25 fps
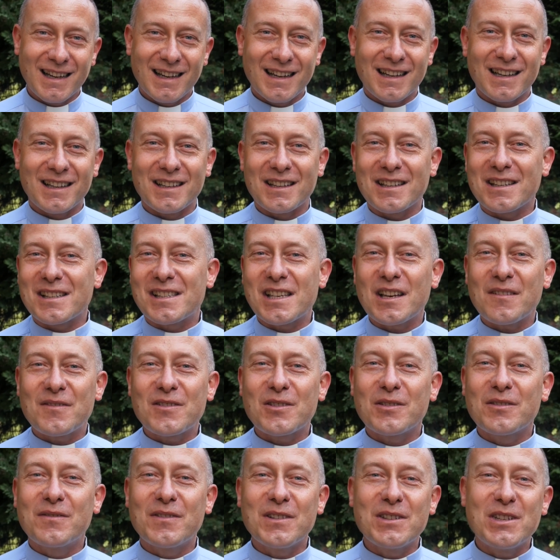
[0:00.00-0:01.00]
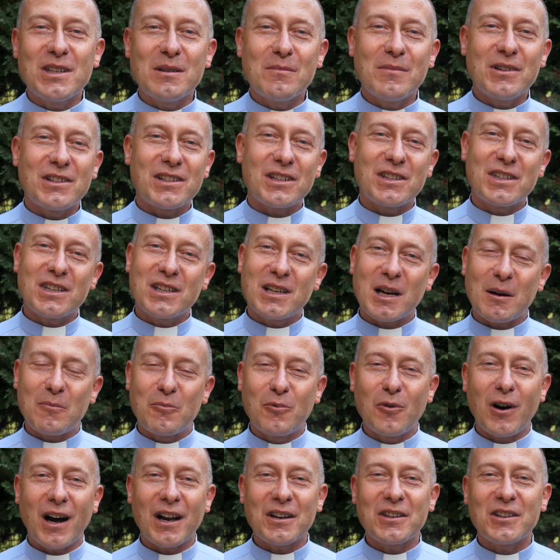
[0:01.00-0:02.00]
E, zewsząd widzimy, że ci
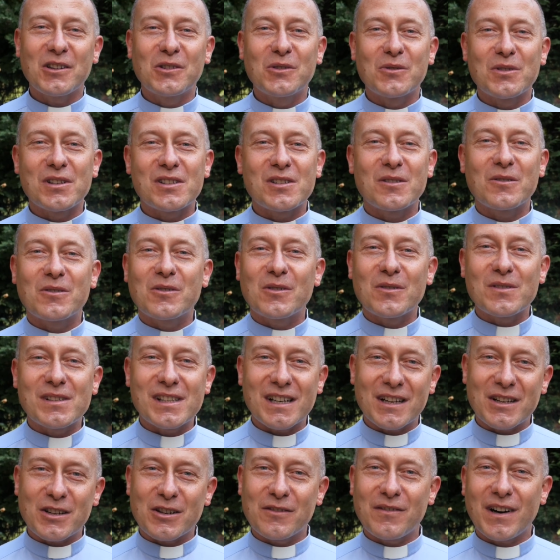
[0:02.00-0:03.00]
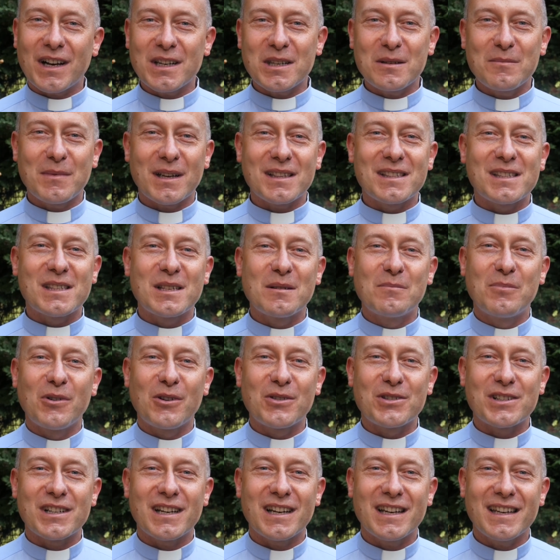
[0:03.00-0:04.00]
kapłani, którzy są konsekrowani Matce
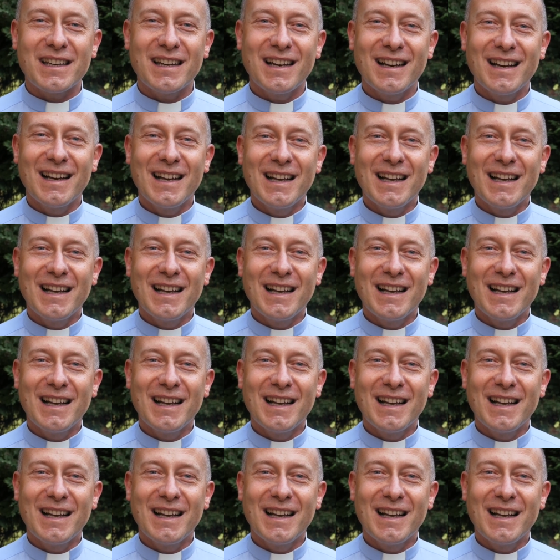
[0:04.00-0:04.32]
Bożej,